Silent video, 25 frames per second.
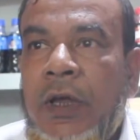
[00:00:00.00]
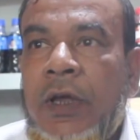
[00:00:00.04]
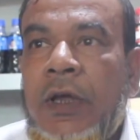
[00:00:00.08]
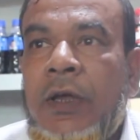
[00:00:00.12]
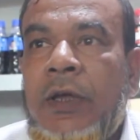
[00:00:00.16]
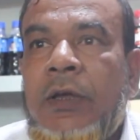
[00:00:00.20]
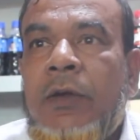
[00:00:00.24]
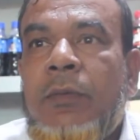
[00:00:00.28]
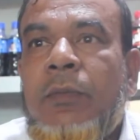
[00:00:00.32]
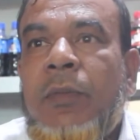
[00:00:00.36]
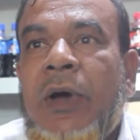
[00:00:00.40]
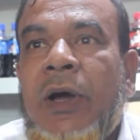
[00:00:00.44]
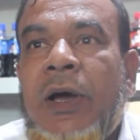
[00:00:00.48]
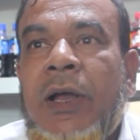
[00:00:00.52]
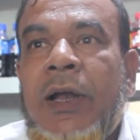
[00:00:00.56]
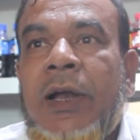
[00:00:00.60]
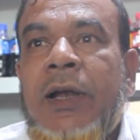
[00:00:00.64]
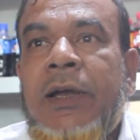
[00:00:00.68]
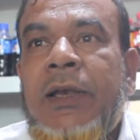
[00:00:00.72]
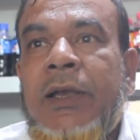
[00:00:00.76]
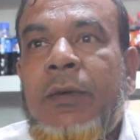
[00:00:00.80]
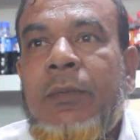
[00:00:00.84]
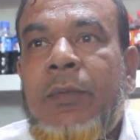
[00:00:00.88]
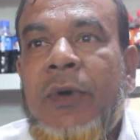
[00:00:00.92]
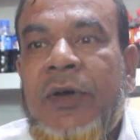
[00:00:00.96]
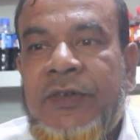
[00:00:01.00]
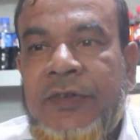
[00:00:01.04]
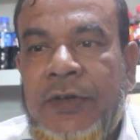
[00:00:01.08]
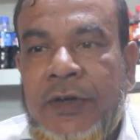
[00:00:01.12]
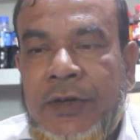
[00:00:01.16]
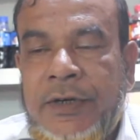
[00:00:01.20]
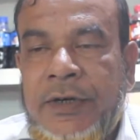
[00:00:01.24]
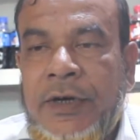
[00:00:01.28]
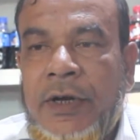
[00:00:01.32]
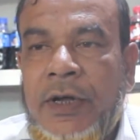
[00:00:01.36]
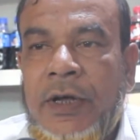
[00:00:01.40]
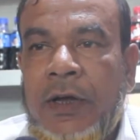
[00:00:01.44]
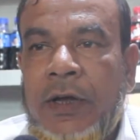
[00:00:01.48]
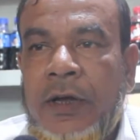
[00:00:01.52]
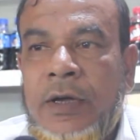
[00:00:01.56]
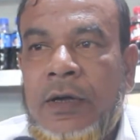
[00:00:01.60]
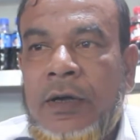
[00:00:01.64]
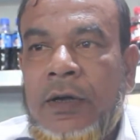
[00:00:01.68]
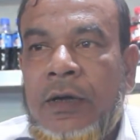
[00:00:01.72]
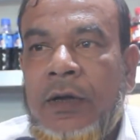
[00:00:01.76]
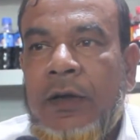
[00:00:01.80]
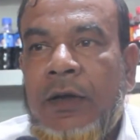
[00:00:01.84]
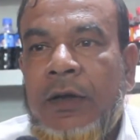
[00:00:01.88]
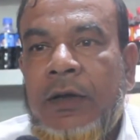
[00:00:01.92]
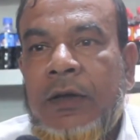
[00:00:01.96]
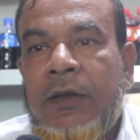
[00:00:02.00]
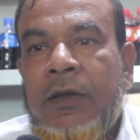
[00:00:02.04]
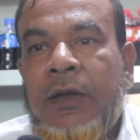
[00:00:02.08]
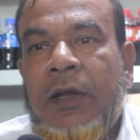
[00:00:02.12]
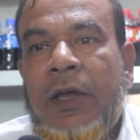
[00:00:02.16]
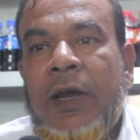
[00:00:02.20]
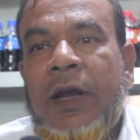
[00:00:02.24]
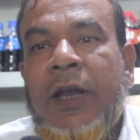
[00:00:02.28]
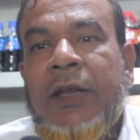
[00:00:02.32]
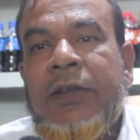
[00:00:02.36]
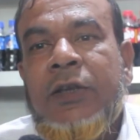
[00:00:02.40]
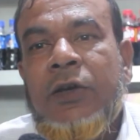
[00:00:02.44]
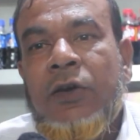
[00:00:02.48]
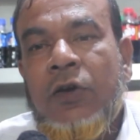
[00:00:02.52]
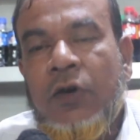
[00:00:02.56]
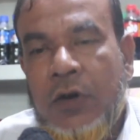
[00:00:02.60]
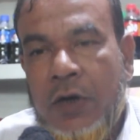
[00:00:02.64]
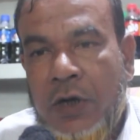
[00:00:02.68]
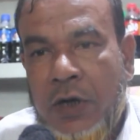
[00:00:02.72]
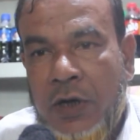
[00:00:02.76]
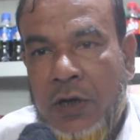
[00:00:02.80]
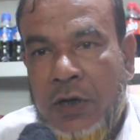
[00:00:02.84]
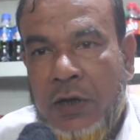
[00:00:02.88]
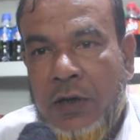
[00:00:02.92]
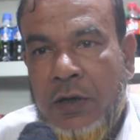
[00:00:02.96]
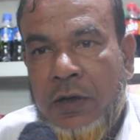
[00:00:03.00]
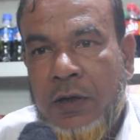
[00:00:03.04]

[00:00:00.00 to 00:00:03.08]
এই বাঙালিয়া বাজারটা তার হাতে গড়া